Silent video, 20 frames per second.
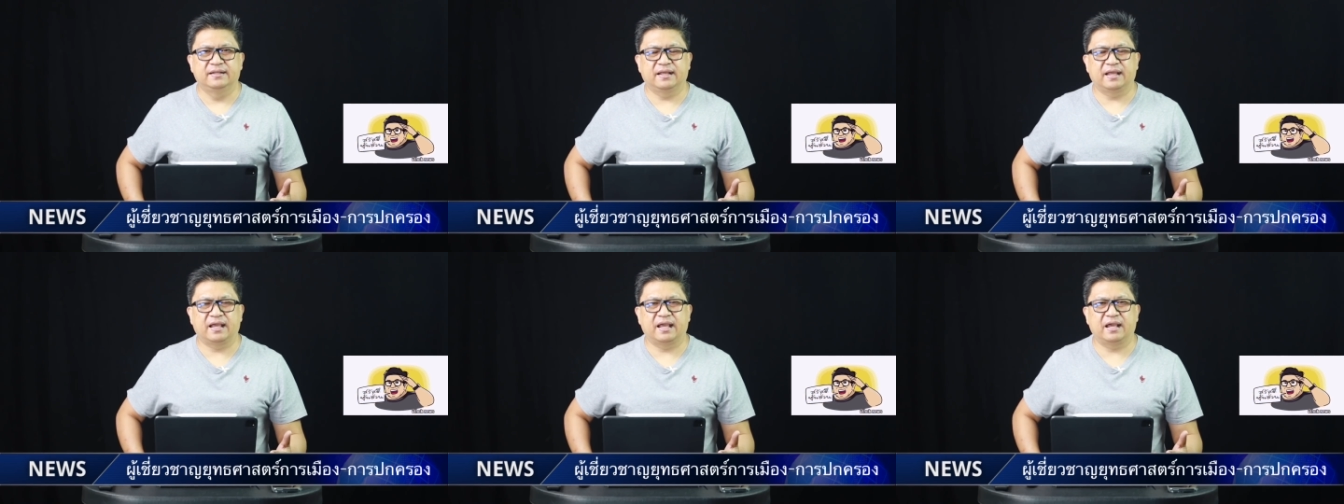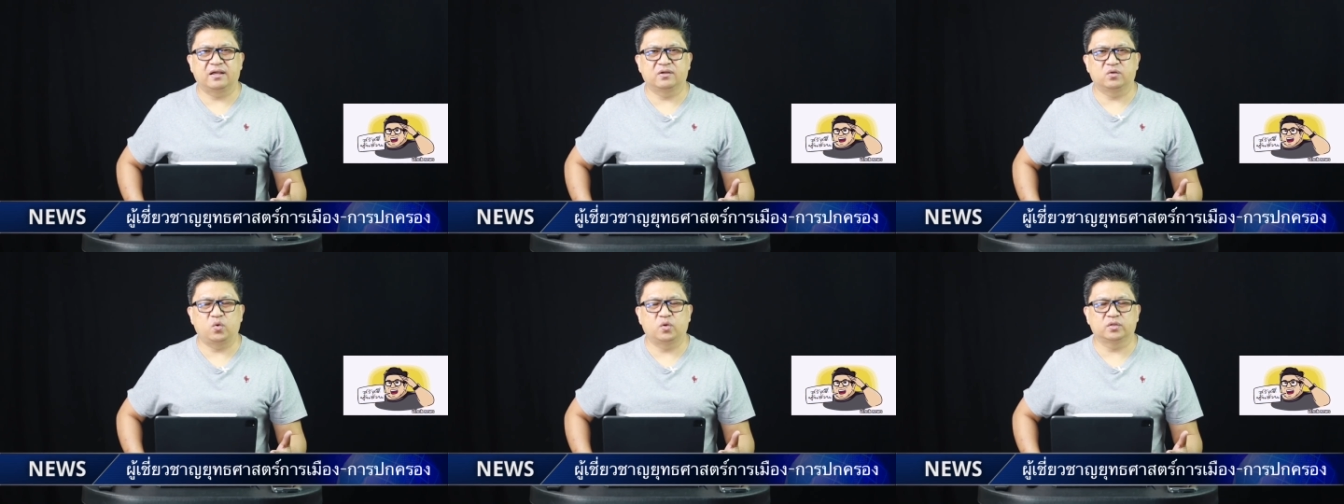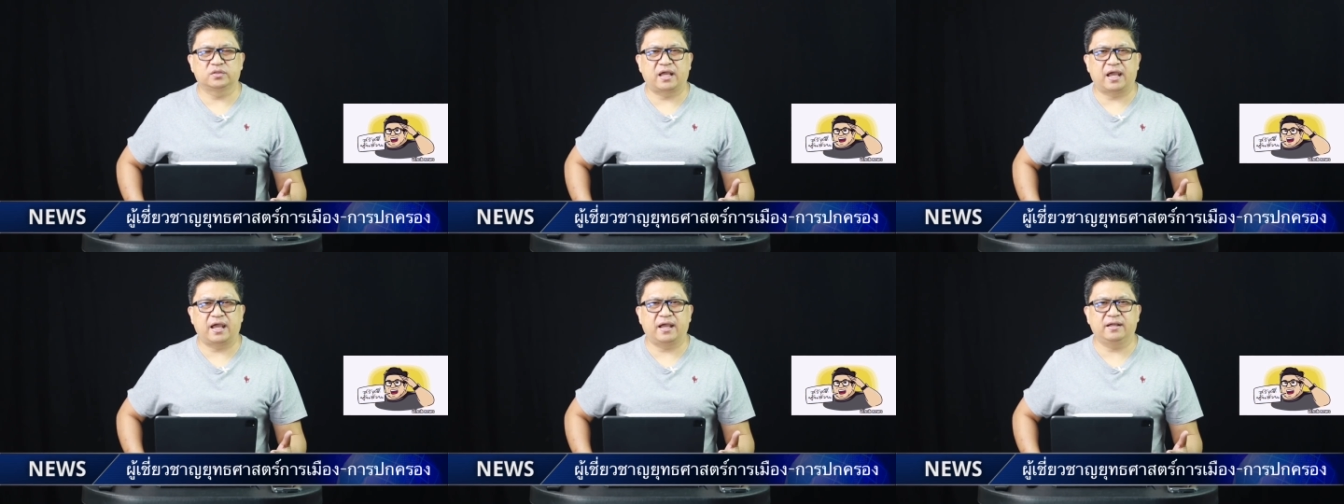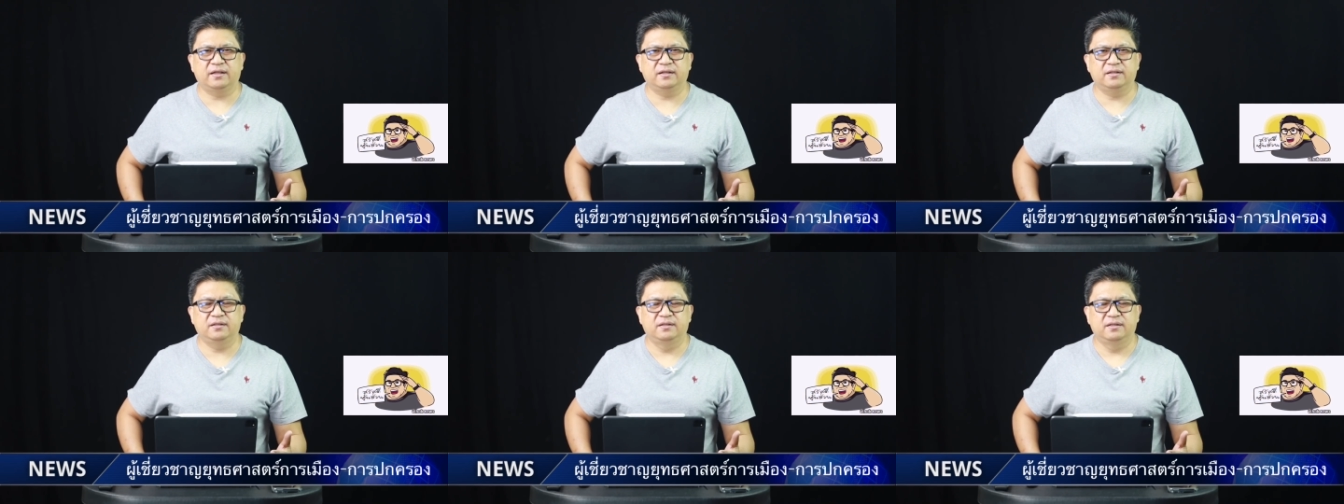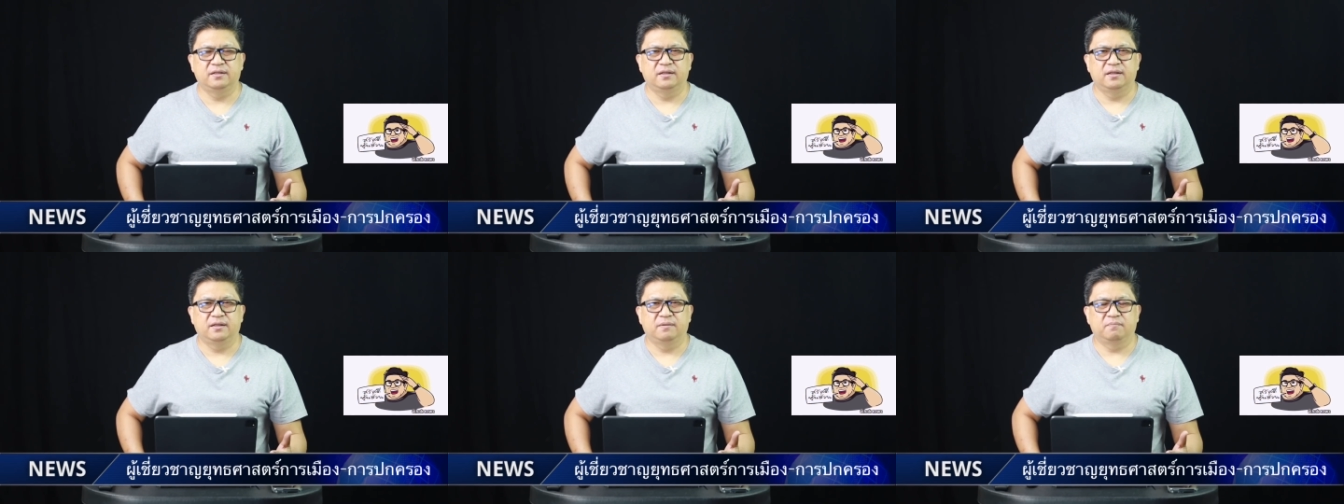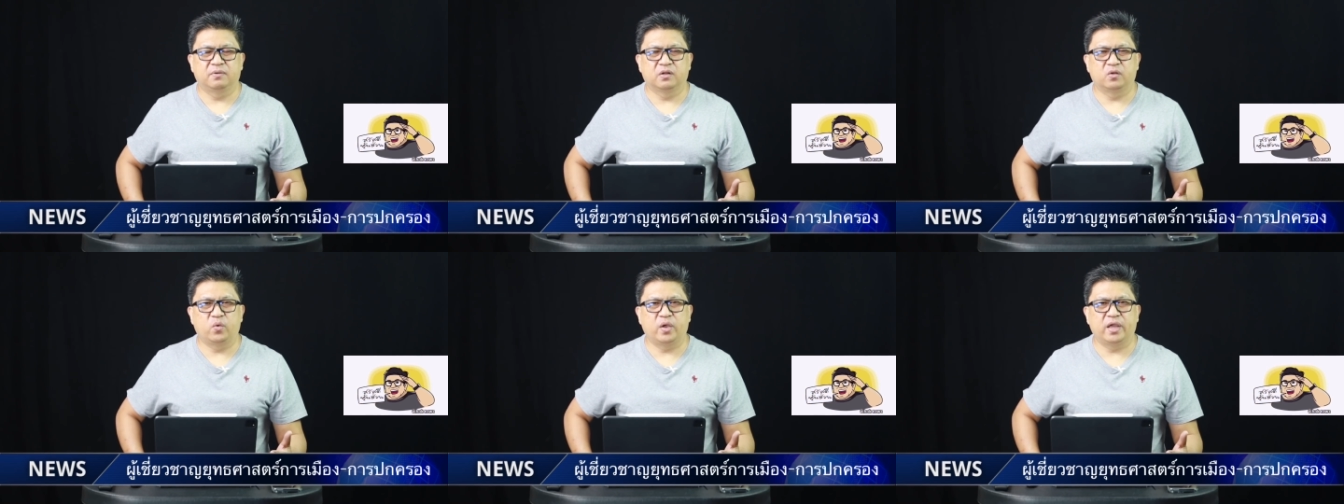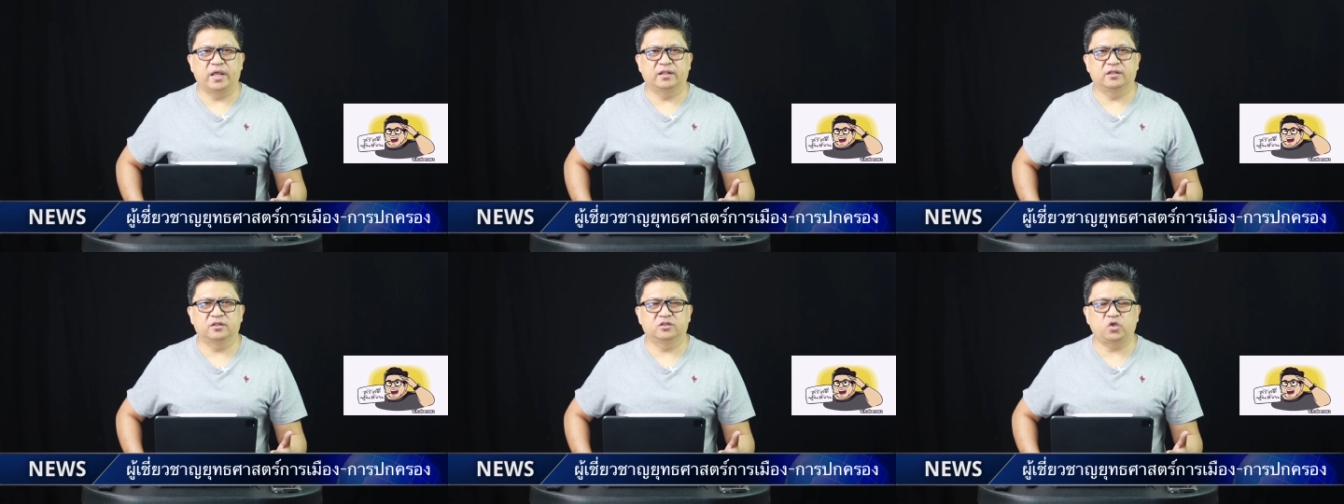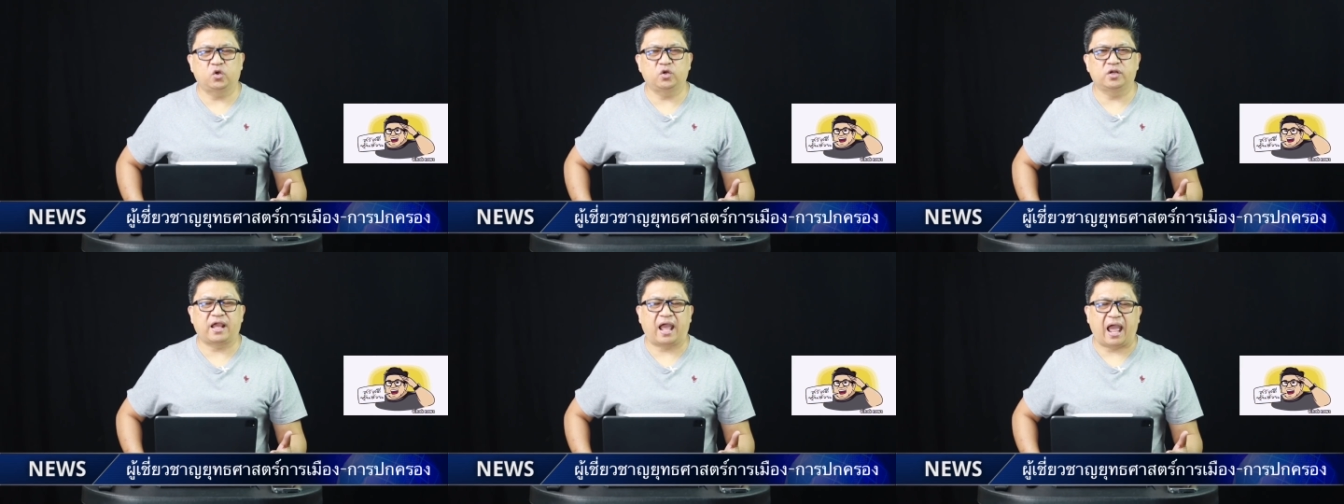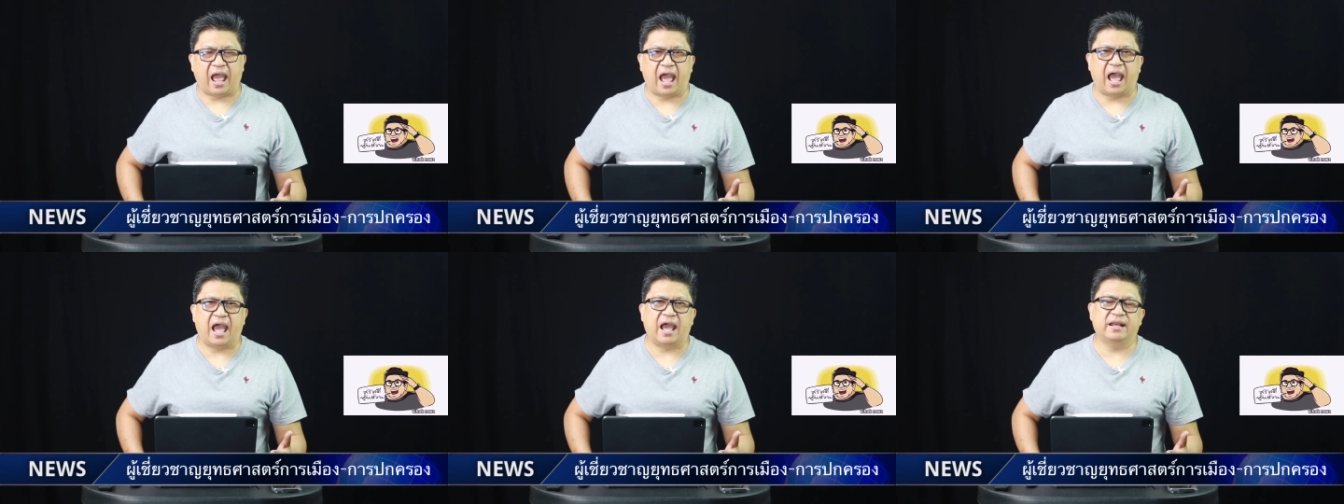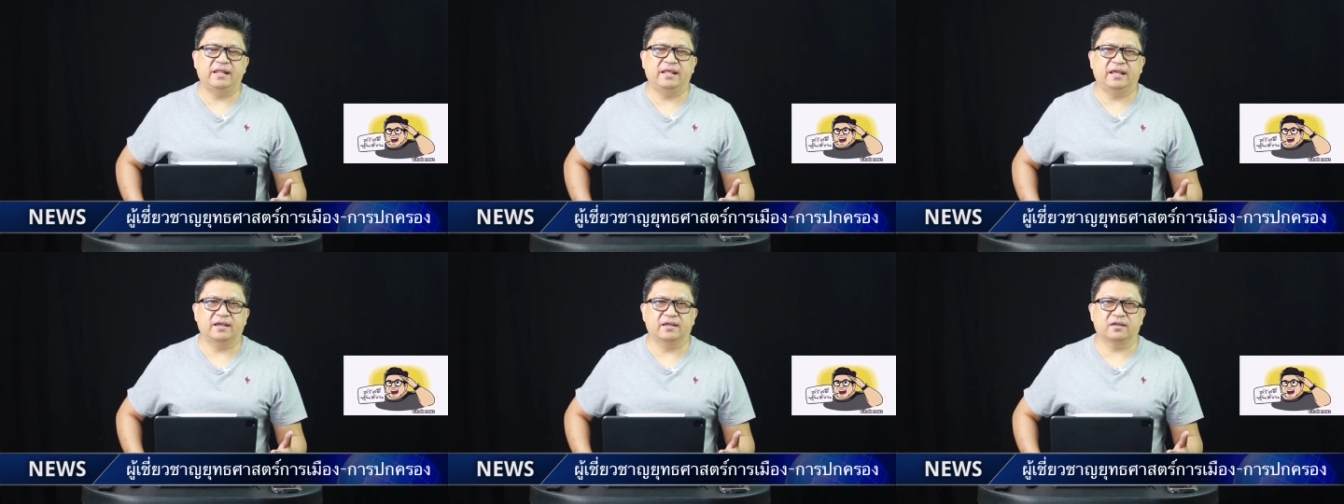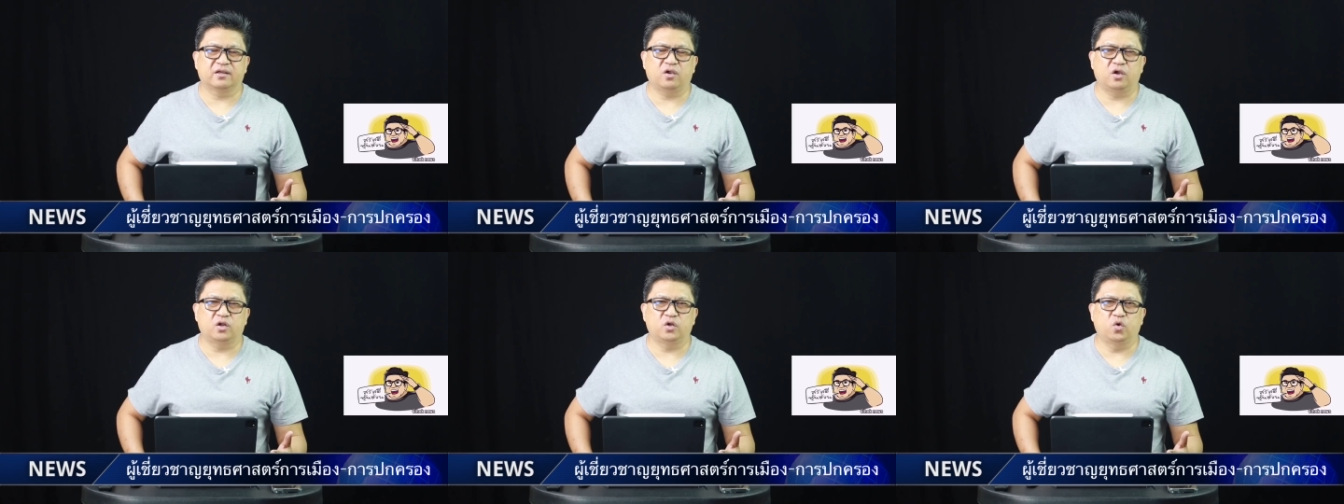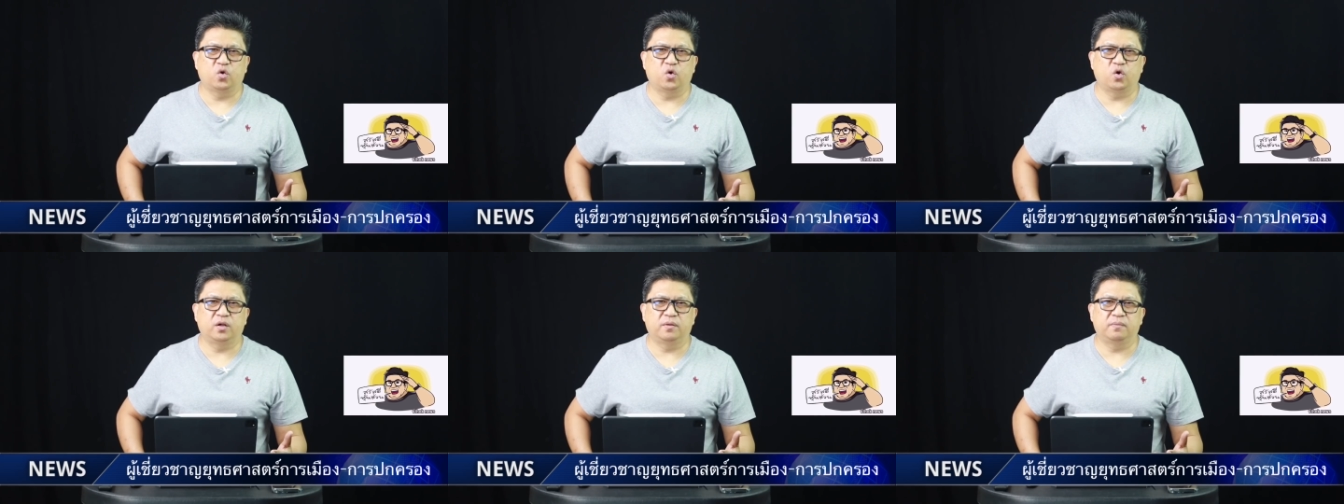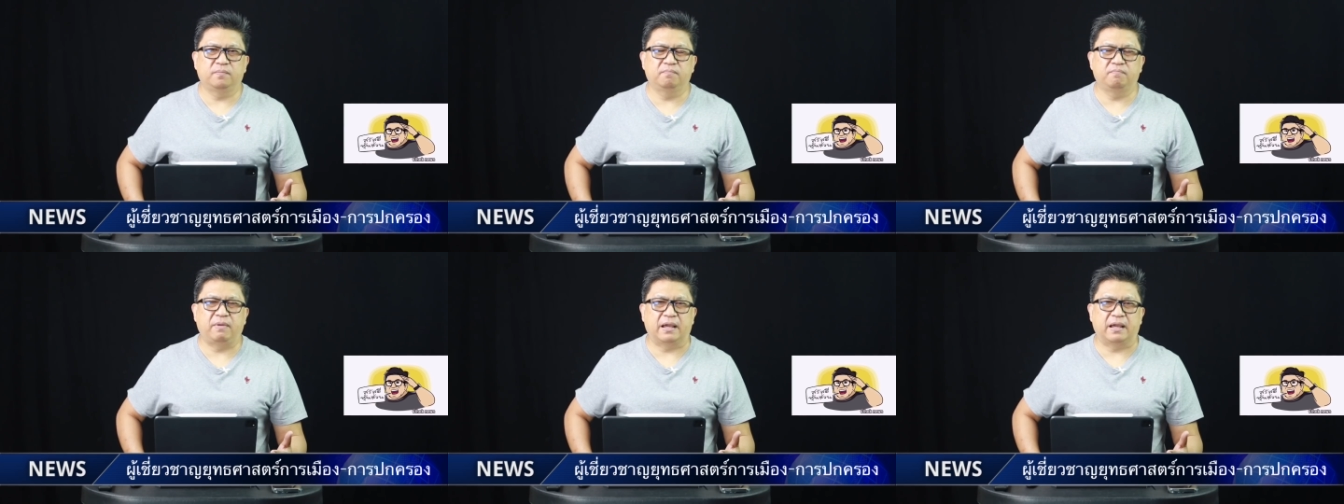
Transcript: นะฮะรวมทั้งบริเวณต้นขาเนี่ยก็โดน